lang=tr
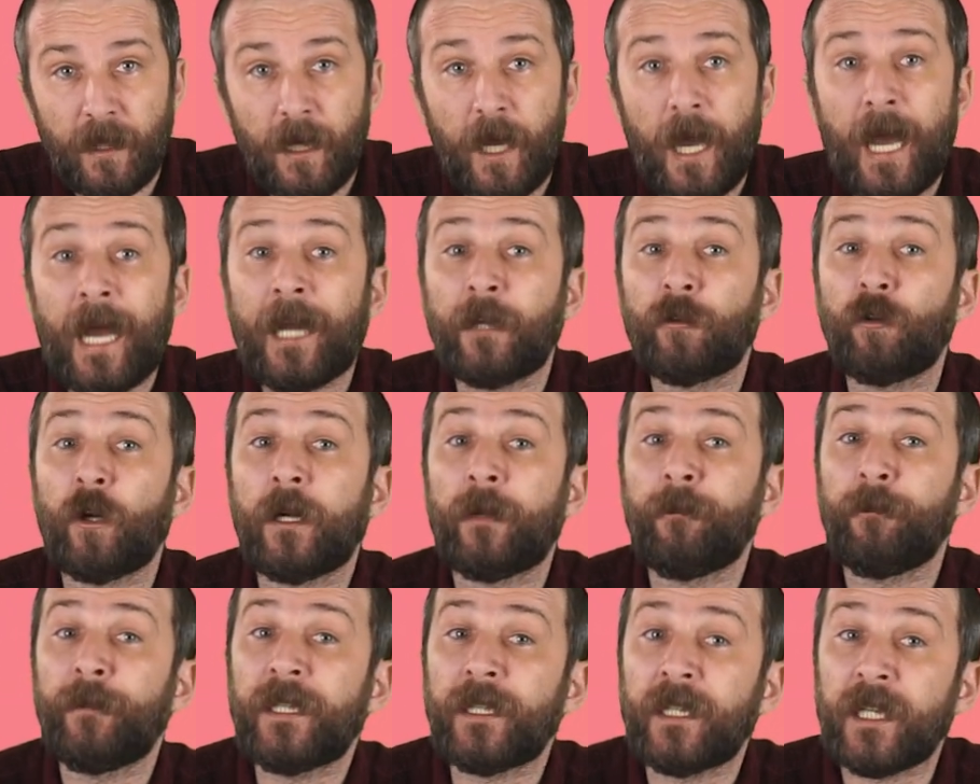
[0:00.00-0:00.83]

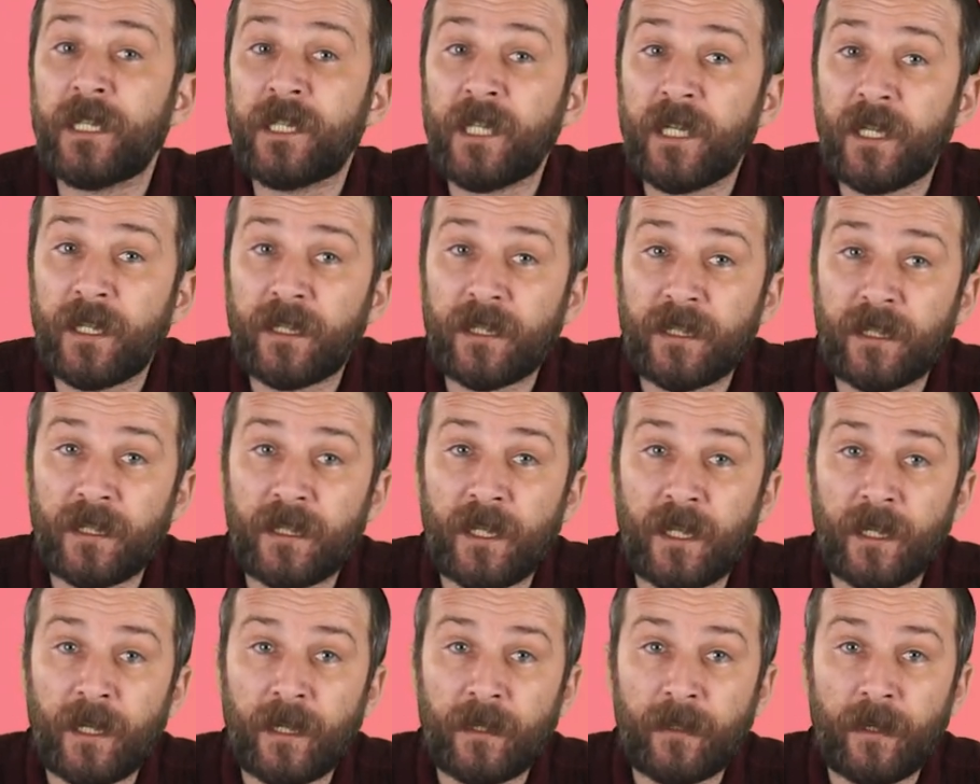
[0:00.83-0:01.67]
Erdoğan bir gece yarısı
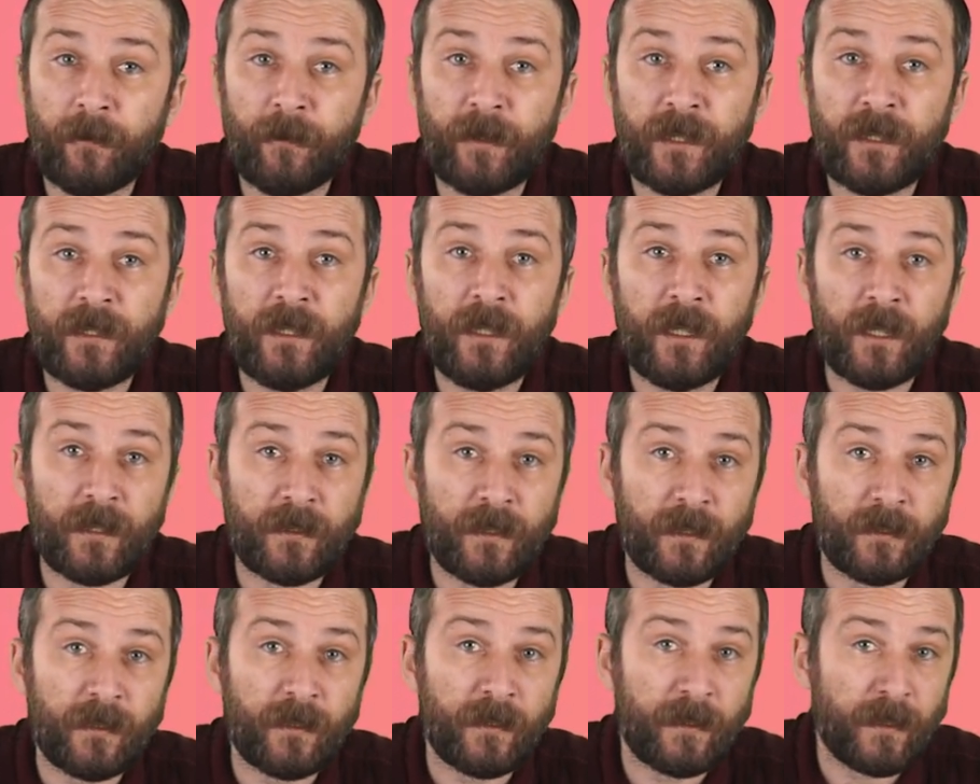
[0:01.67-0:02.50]
kararnamesiyle
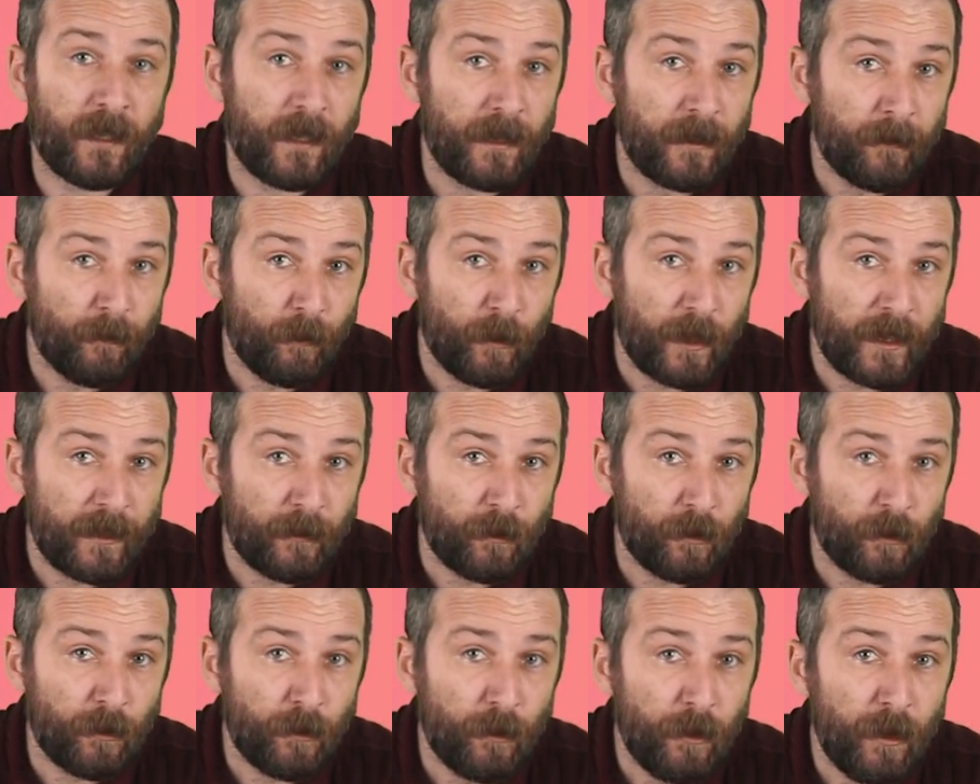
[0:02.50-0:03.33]
atadığı kayyum
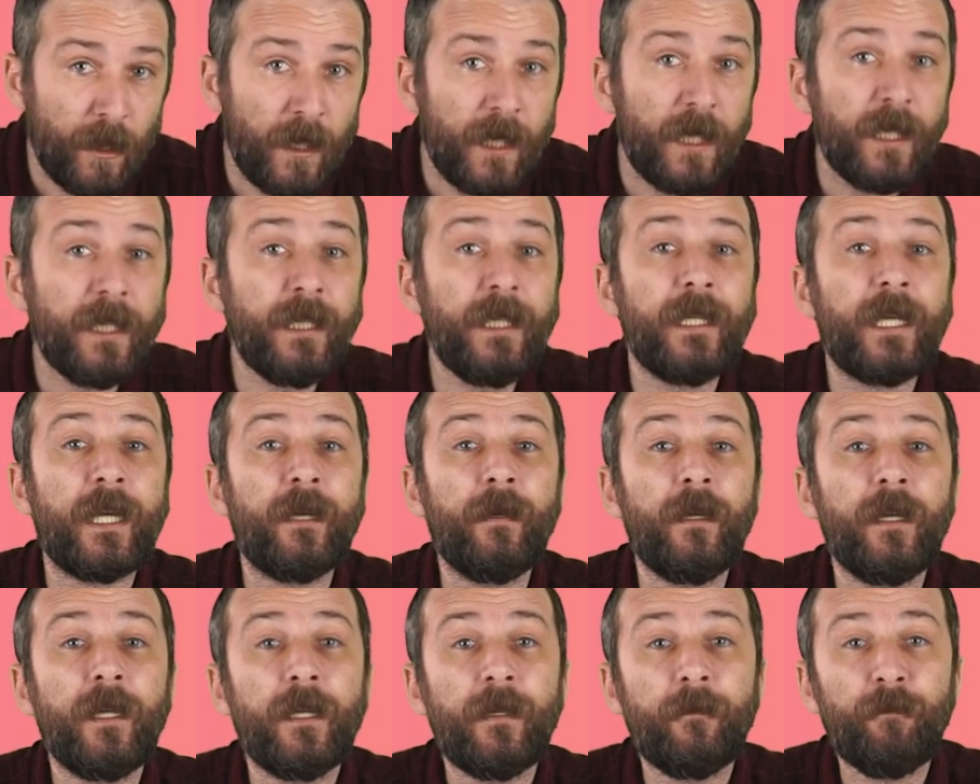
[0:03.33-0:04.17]
rektörü yine
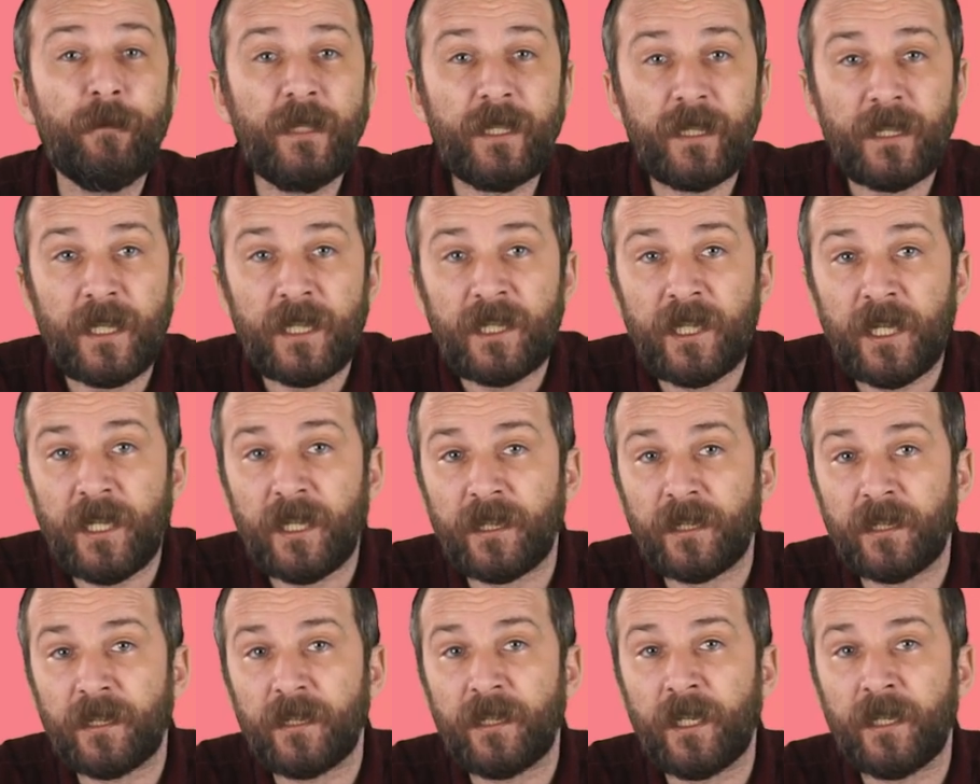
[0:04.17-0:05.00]
bir gece
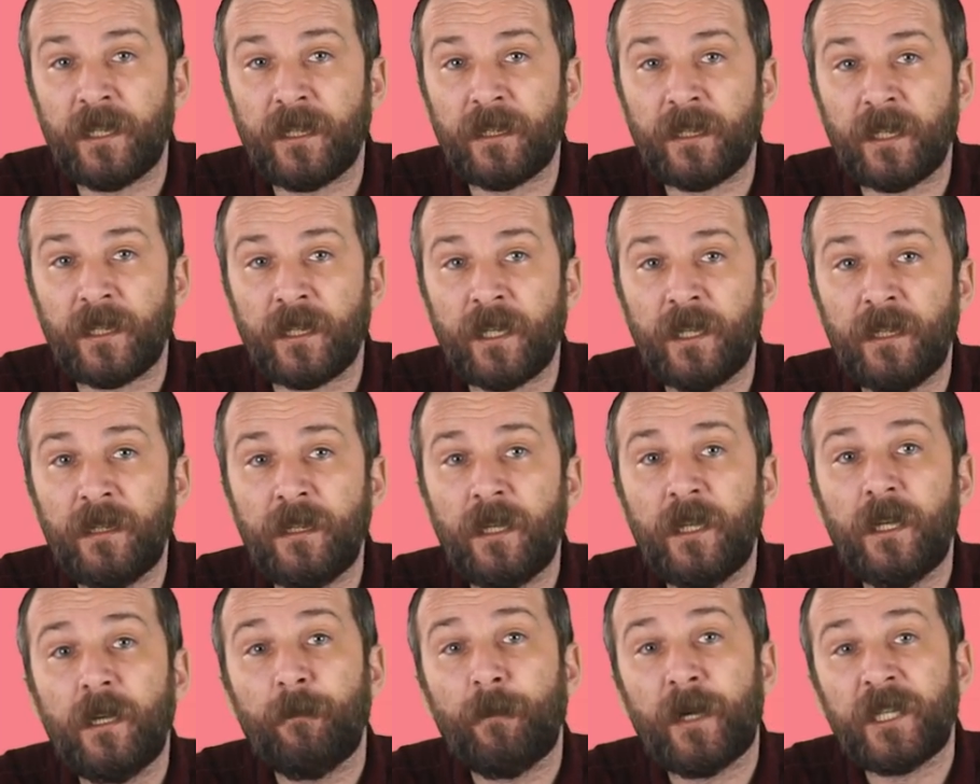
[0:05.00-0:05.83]
yarısı yayınlanan
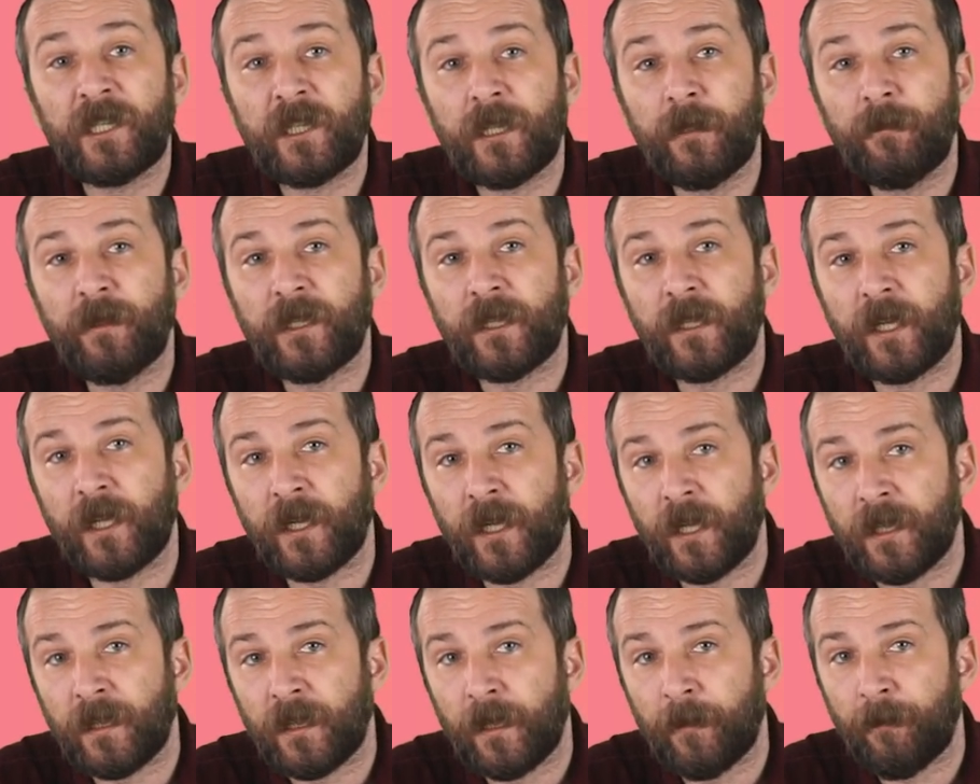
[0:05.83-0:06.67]
başka bir
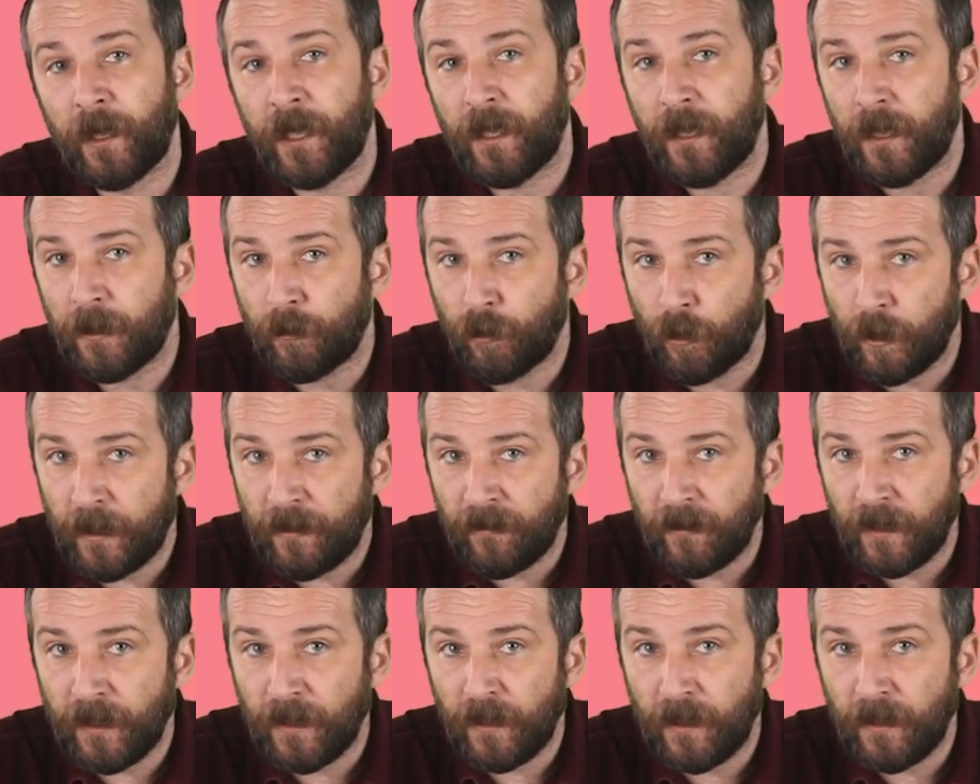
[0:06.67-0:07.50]
kararnameyle
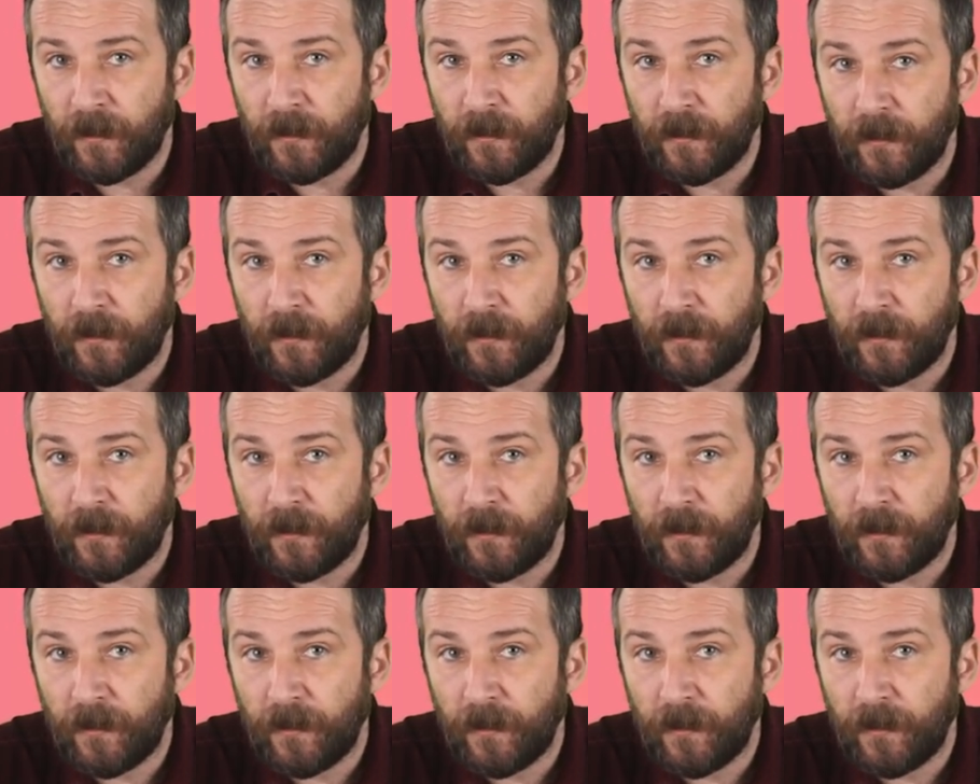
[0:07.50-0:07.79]
görevden aldı.